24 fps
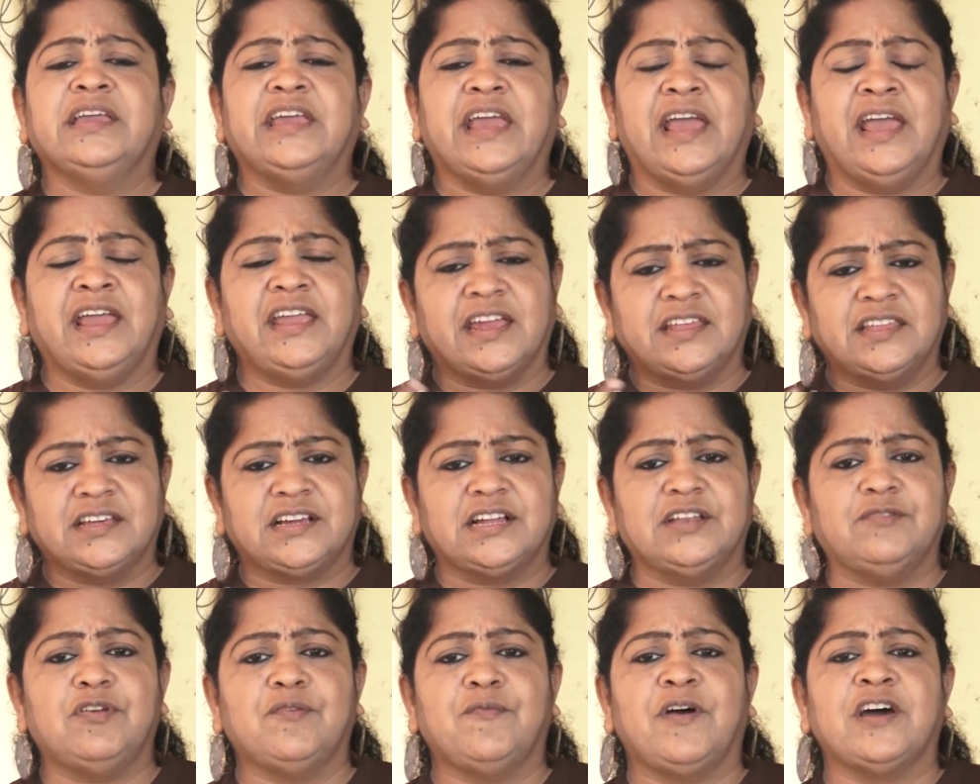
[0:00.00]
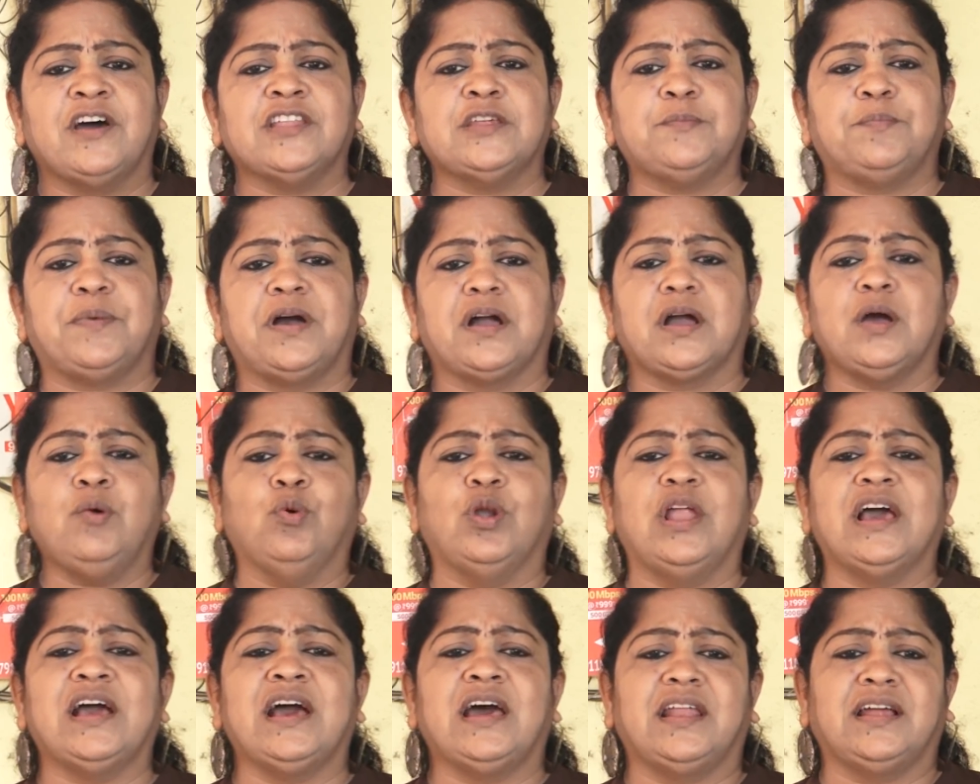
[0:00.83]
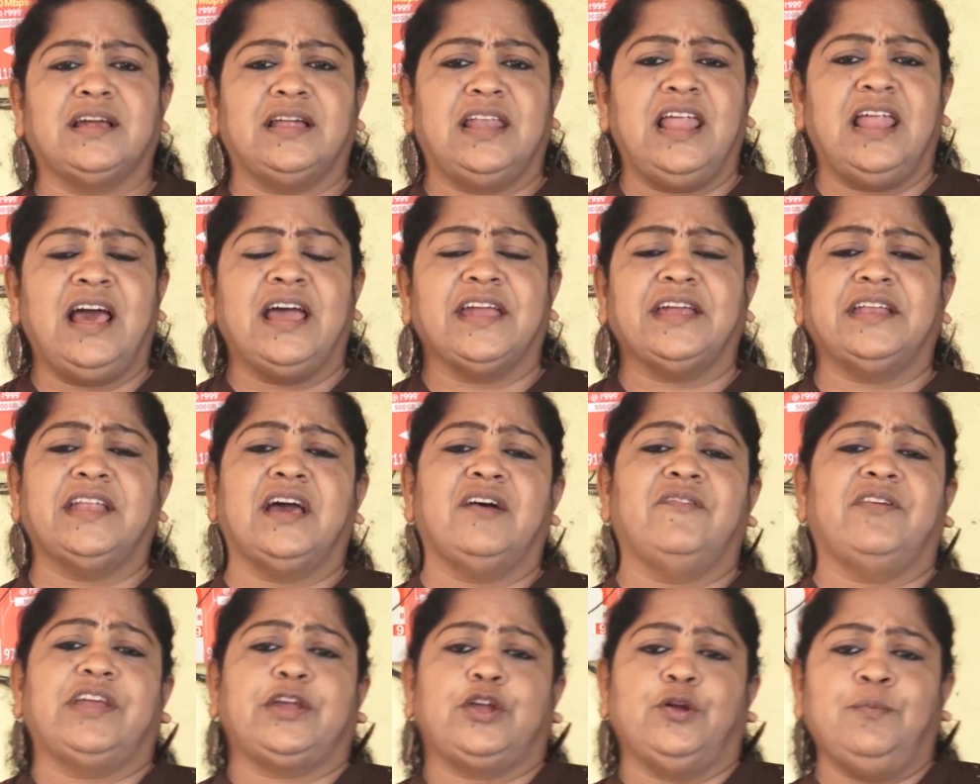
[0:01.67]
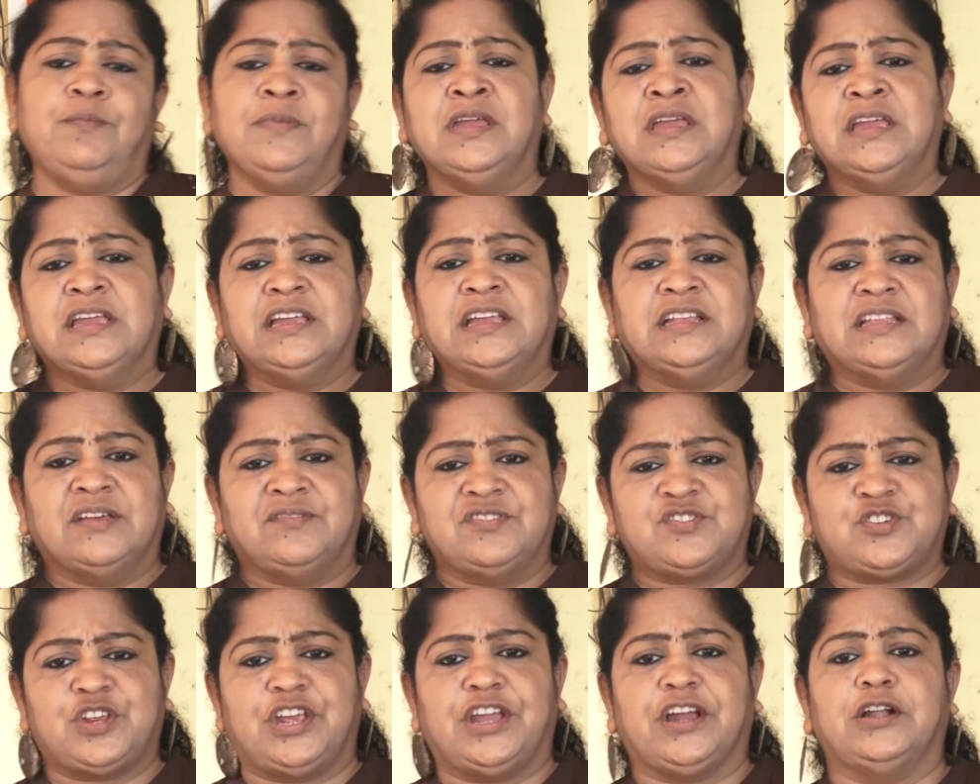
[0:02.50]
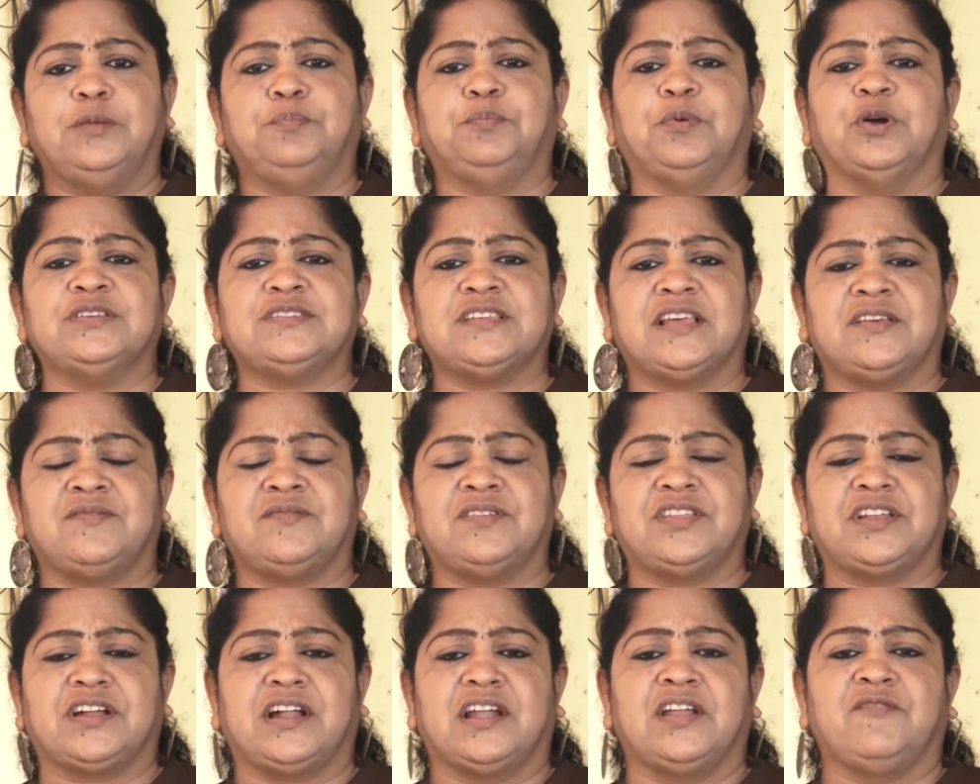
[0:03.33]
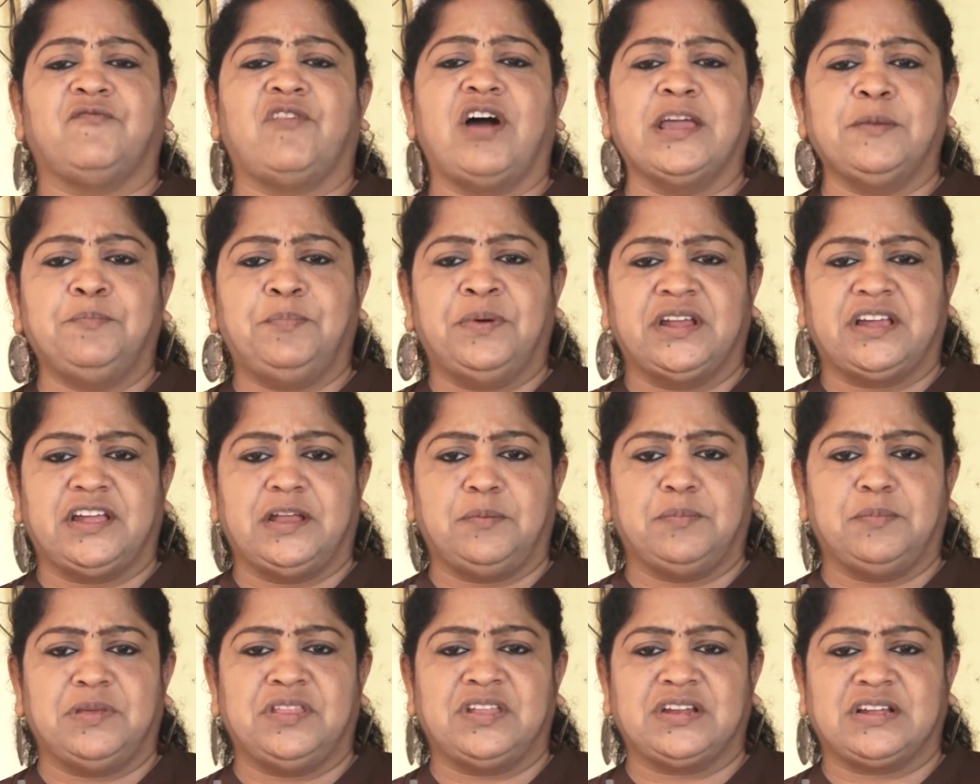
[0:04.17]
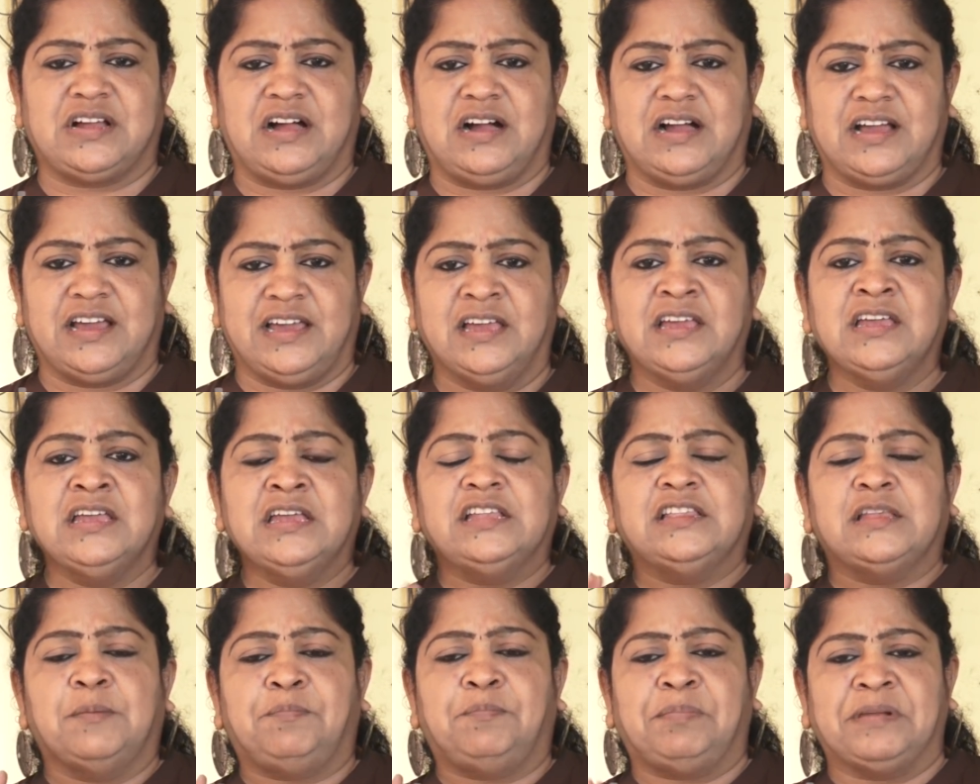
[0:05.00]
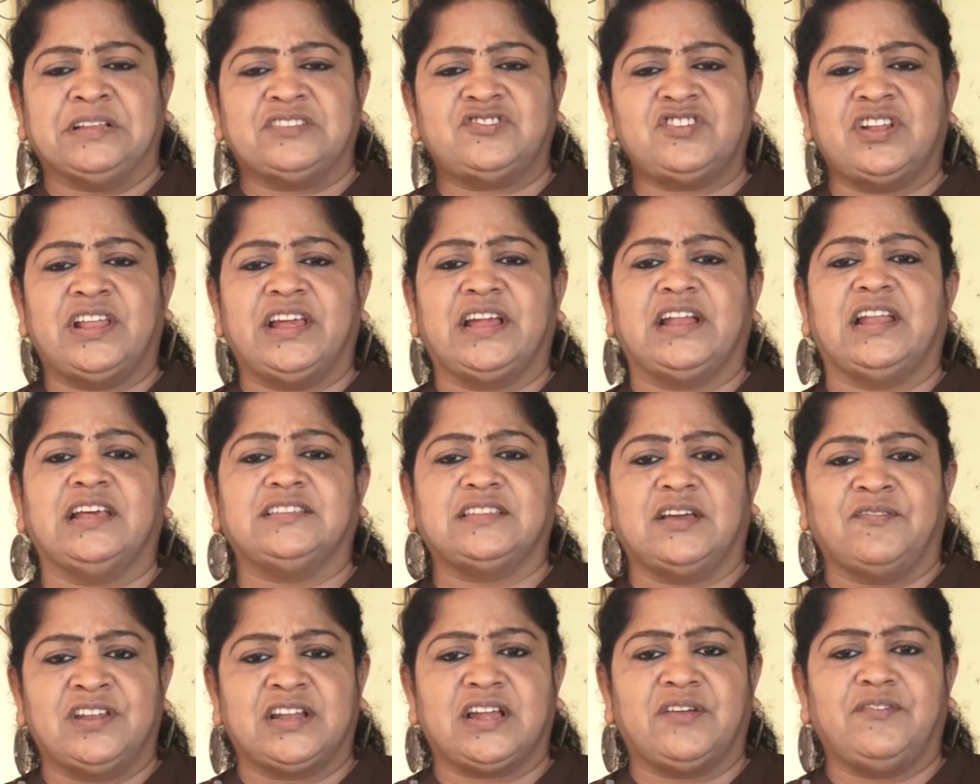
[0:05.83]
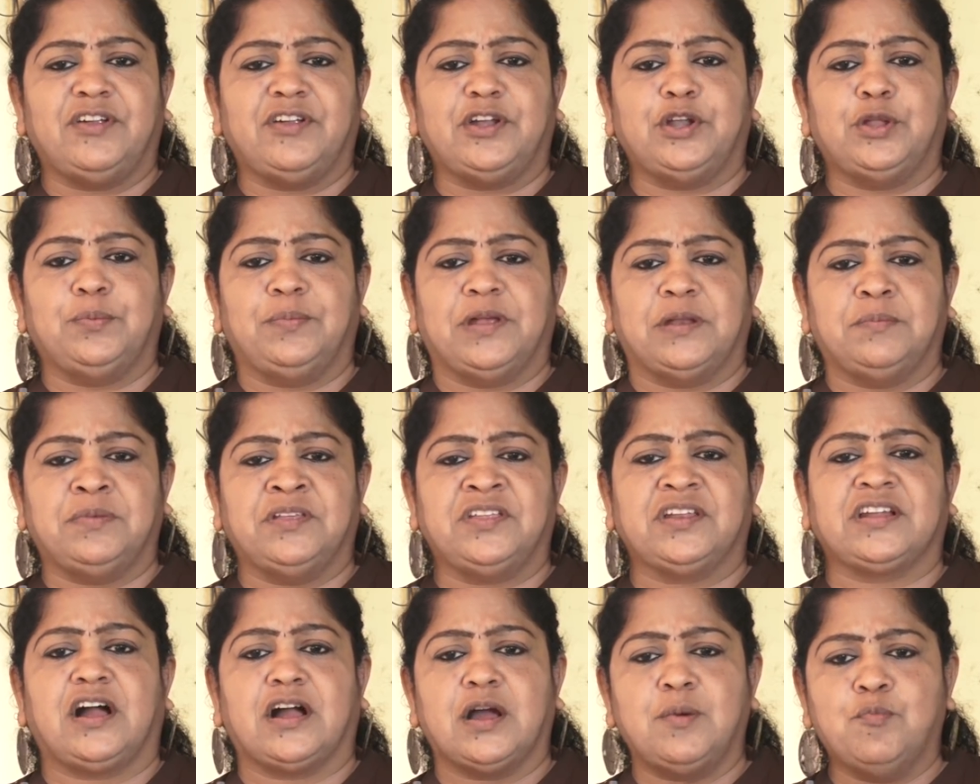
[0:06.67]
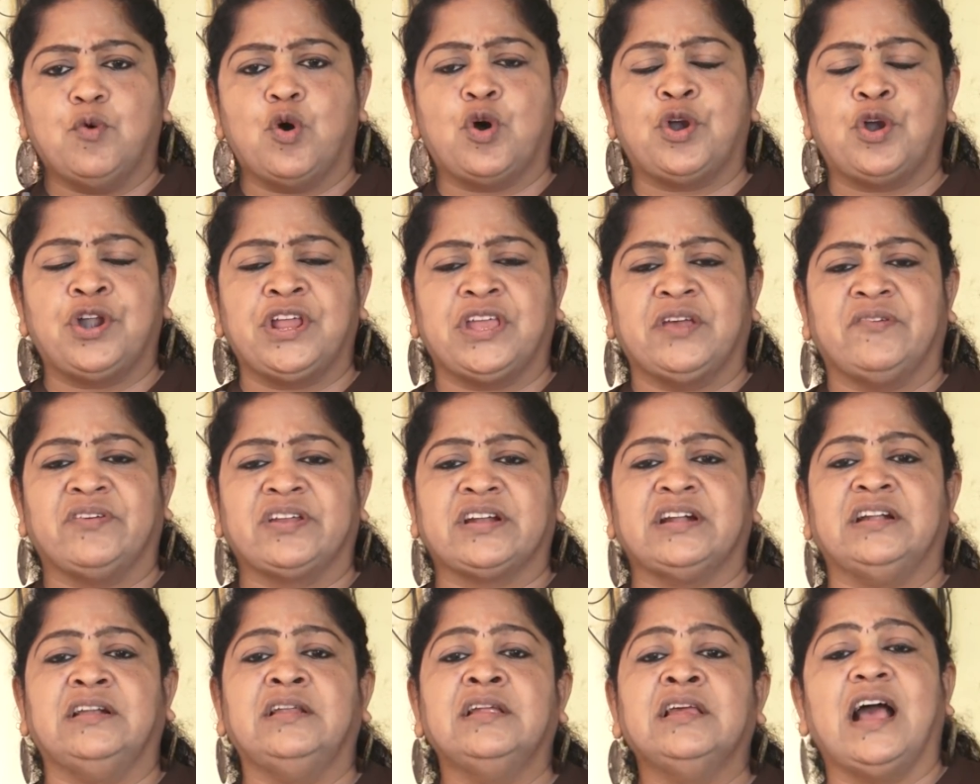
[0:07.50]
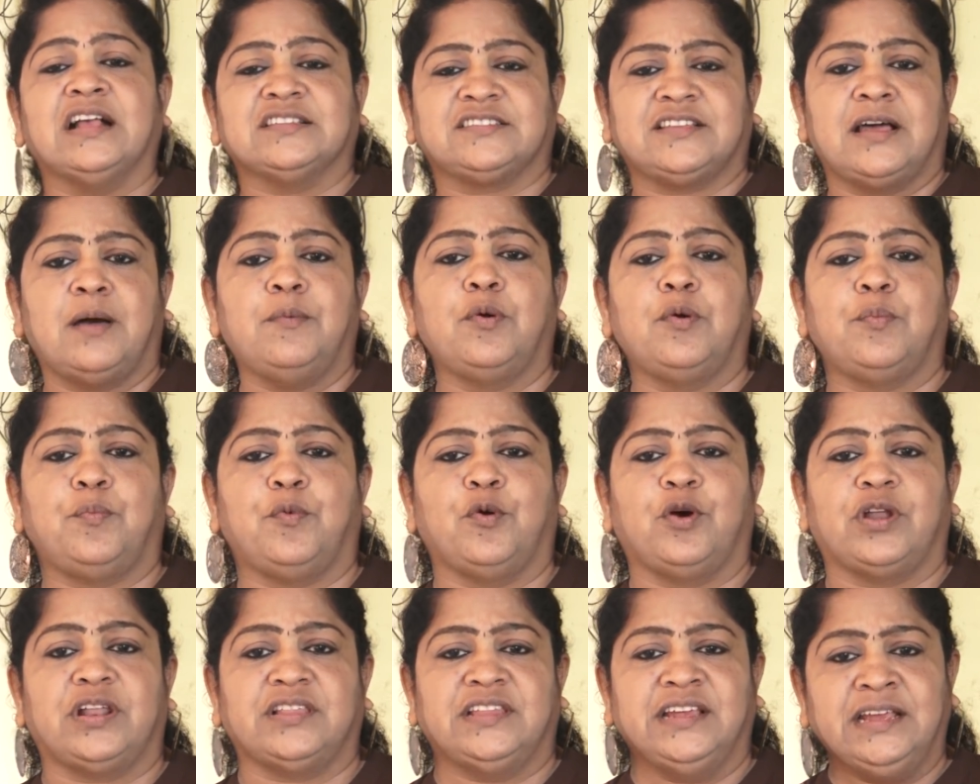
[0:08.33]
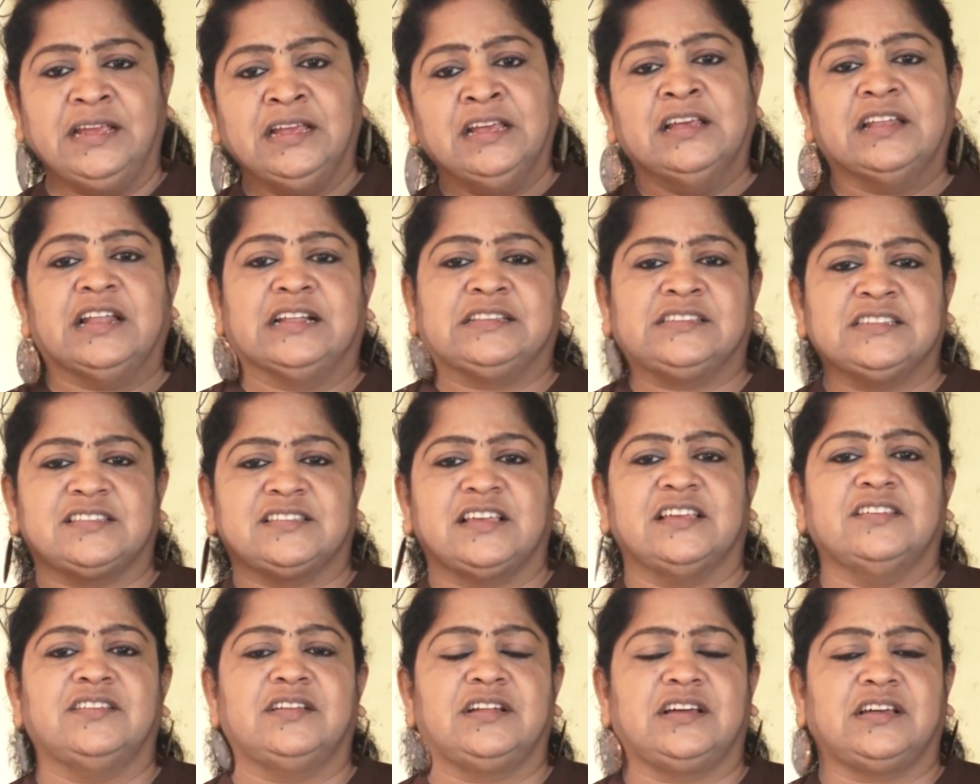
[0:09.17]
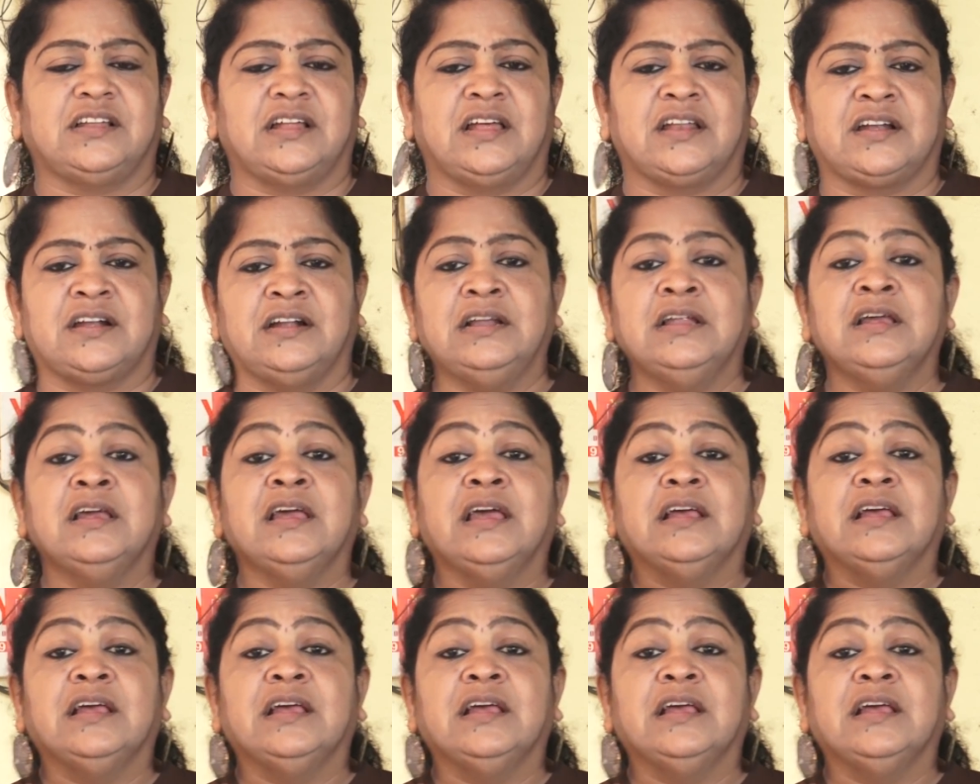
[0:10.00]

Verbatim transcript: ஏன் எதுக்குன்னு விவாதிப்பாங்க உலக அரங்கில் ஐநா வரைக்கும் இந்த விஷயங்கள் போய் சேர்வதற்கான வாய்ப்பு இருக்கு என்பதற்காக இந்த பிரச்சனைகளை தவிர்க்க வேண்டும் என்பதற்காக மோடி அவர்கள் அசாமுக்கு போறதை ரத்து செய்திருக்கிறார்கள்